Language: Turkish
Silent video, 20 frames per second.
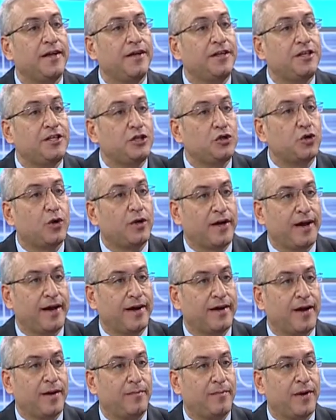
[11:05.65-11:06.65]
iç iç olan
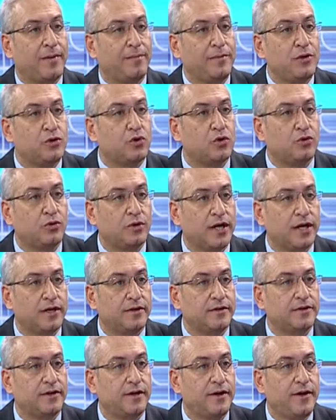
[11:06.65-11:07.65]
eklemlenmiş
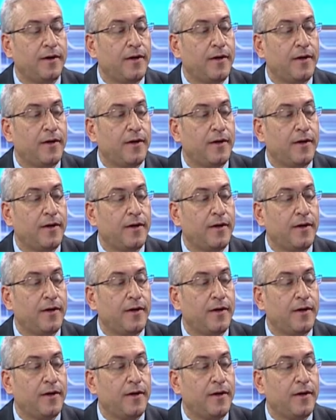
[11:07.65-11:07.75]
konulardır.